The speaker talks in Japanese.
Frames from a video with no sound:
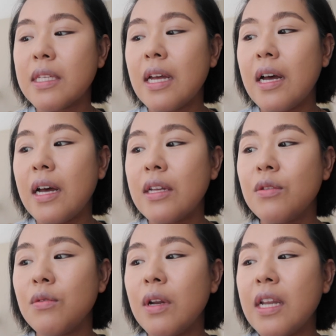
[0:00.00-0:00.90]
さ、
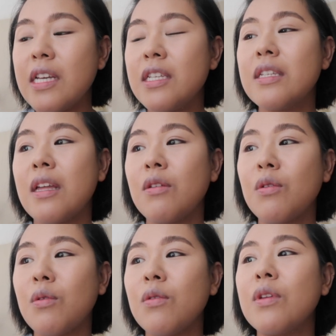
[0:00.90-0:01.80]
その占い師さんの
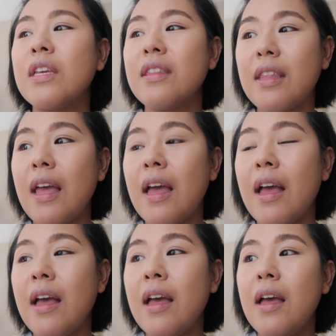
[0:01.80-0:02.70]
ところに行っ
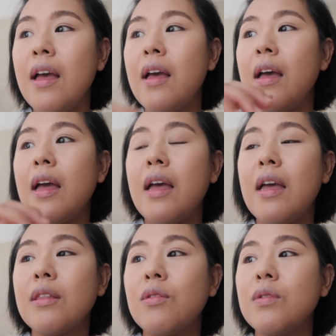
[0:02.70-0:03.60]
て
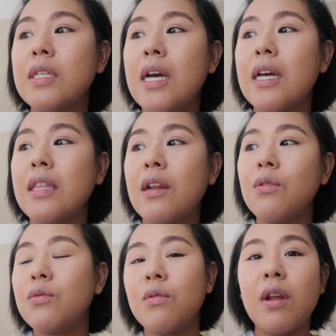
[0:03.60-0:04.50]
じゃあ
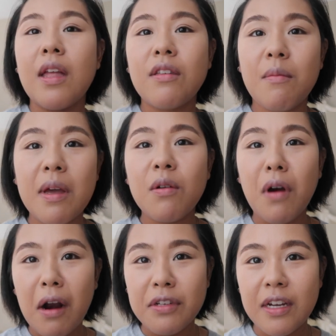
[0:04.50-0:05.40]
タロット占いとか、いろ
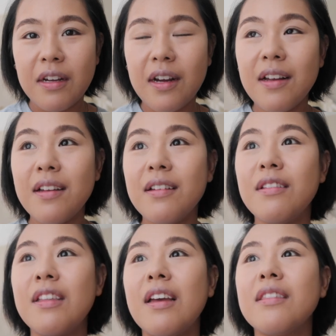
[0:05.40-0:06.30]
いろあるじゃんか。
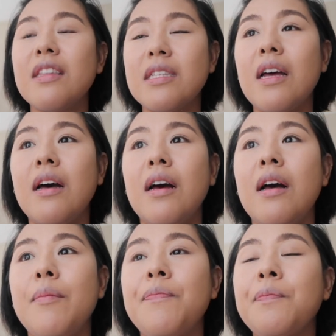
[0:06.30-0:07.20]
それでやって
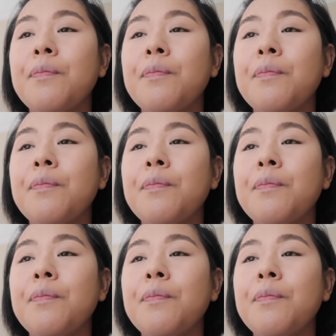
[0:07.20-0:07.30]
さ、あ